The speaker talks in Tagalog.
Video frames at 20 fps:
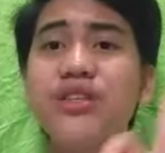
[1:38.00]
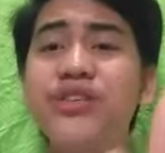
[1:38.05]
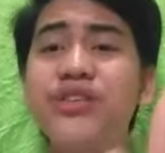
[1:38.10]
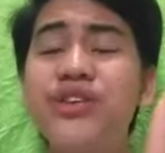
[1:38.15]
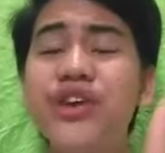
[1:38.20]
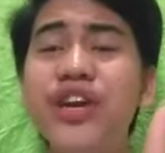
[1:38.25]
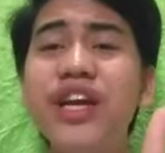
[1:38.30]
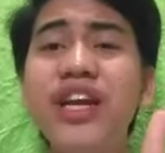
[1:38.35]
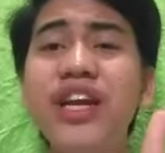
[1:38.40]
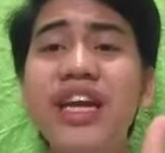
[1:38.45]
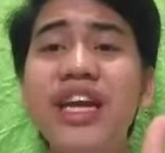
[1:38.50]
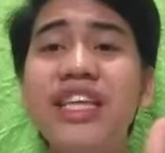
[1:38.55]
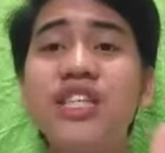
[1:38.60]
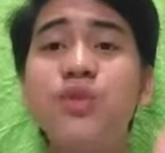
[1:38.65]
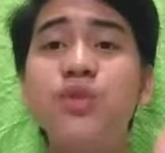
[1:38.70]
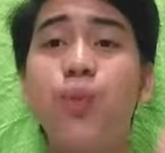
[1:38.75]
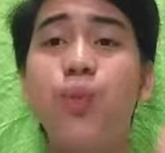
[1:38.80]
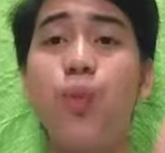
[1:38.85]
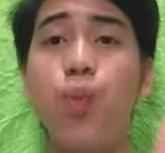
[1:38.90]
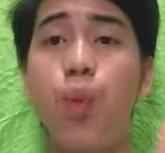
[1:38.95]
Third
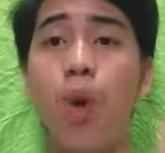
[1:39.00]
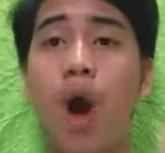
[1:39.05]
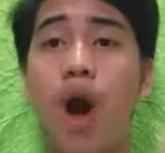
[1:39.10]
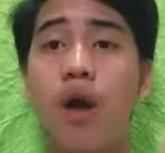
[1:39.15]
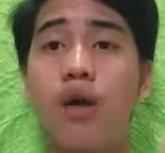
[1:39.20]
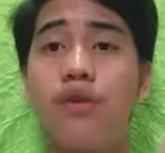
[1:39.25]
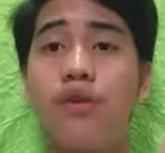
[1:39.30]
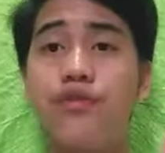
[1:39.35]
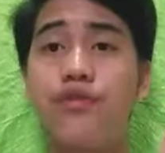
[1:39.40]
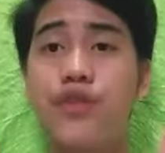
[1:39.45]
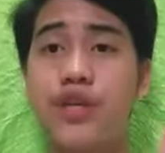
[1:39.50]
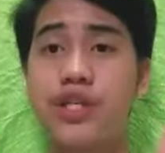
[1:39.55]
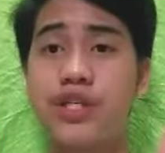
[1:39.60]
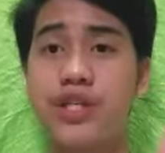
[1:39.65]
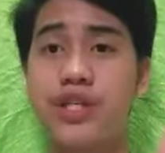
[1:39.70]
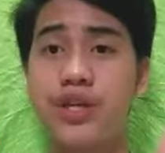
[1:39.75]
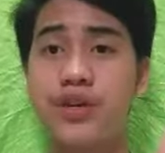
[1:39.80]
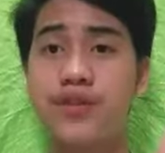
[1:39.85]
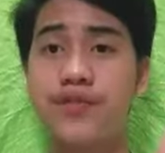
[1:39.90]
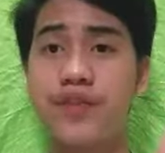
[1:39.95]
is work for
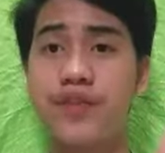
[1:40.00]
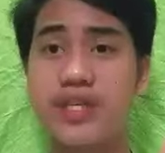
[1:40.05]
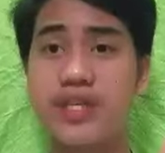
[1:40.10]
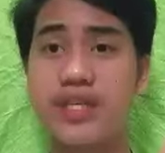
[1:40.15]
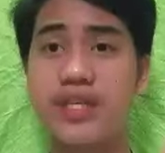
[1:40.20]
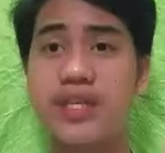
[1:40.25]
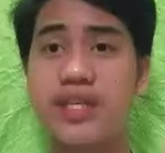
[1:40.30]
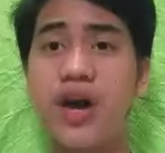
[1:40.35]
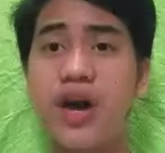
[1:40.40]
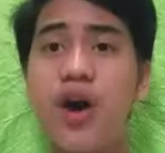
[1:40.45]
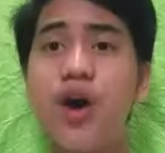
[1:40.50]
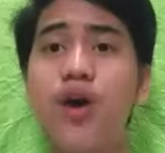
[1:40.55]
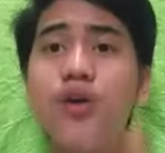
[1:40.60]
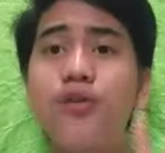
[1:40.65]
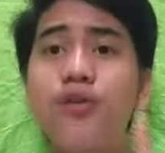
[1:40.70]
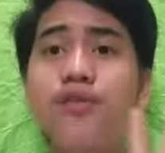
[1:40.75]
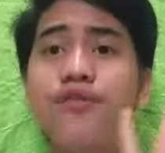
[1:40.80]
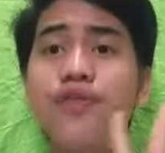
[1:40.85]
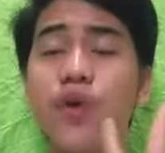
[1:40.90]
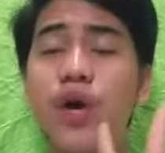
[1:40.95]
service.
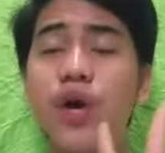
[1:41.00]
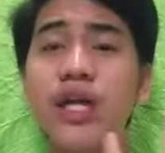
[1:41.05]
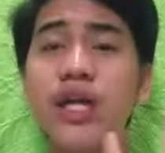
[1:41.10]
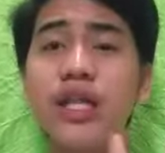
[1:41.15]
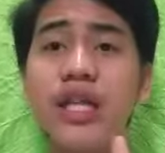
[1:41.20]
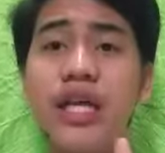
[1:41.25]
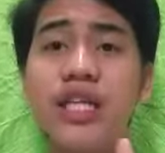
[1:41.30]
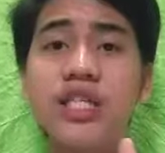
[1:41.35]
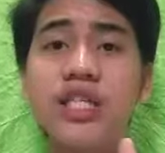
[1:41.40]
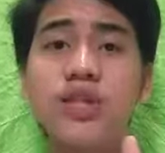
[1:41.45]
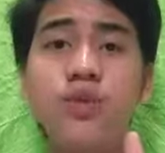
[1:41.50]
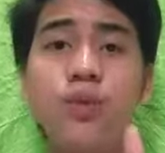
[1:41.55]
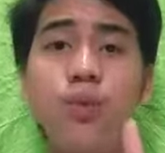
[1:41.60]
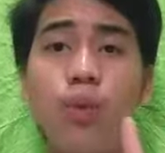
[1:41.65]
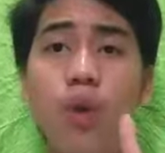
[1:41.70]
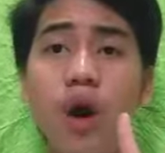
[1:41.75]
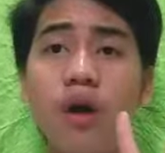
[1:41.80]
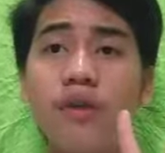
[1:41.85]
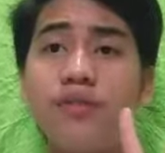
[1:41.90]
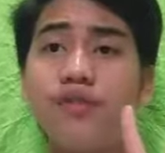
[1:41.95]
Fourth is
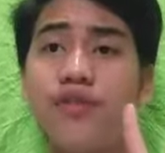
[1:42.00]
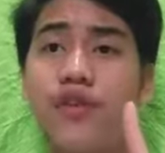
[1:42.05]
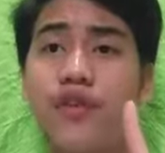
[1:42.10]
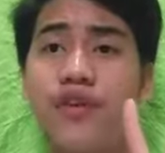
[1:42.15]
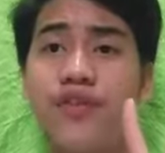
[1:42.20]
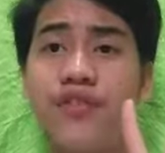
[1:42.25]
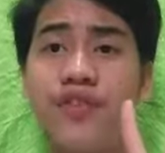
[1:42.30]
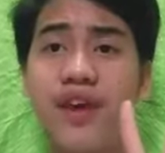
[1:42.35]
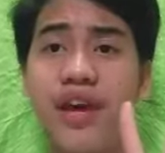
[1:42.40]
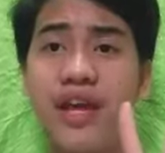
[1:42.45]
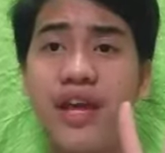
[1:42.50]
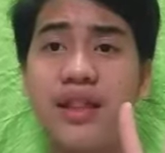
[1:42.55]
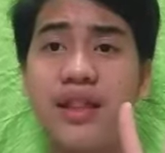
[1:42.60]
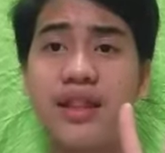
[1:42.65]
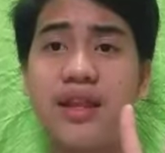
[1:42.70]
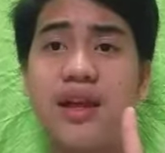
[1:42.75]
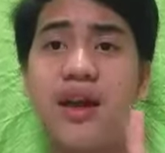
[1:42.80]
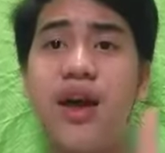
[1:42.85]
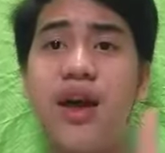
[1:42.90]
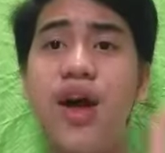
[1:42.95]
work for faith.
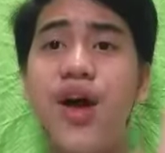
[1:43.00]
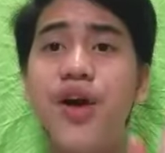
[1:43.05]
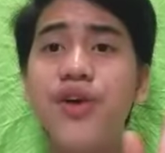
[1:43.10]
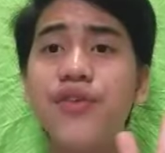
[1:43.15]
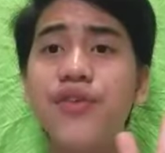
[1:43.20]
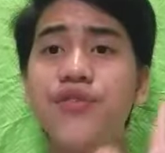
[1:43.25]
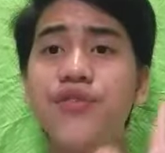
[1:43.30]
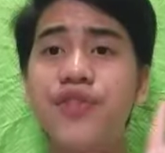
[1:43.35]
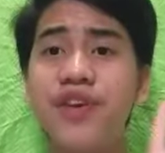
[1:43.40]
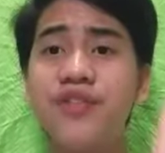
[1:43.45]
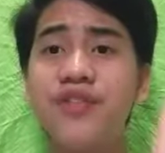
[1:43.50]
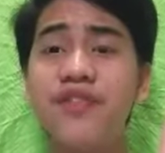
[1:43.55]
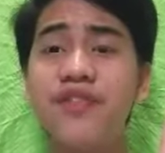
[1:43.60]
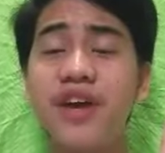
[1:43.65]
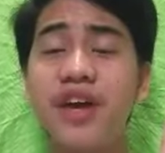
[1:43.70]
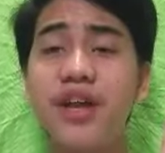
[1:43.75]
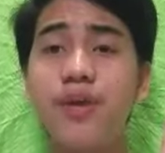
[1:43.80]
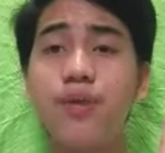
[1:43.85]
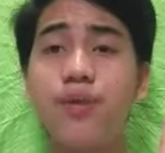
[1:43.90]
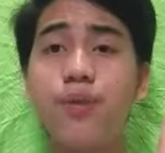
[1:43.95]
Fifth
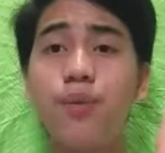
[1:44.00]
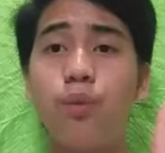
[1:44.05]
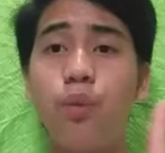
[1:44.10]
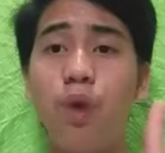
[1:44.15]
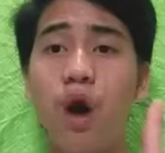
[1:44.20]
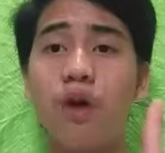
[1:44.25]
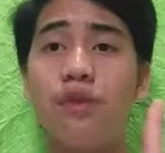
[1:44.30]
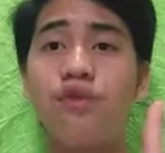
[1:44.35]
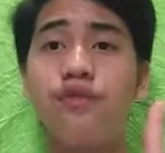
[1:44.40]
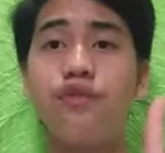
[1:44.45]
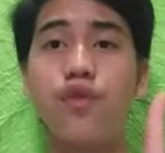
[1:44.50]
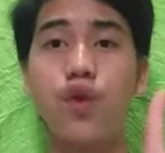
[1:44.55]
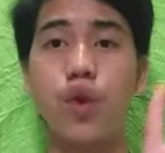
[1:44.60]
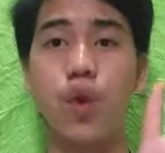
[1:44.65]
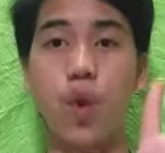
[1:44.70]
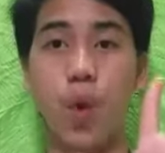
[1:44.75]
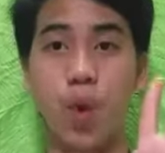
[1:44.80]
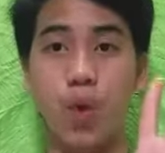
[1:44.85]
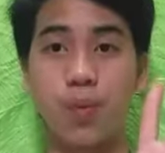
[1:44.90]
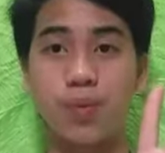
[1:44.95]
and work
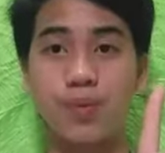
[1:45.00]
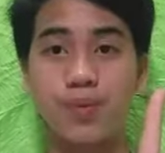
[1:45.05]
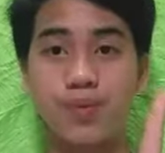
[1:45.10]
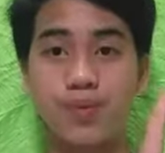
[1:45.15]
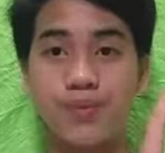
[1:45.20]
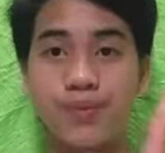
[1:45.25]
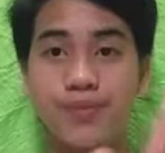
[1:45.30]
for home.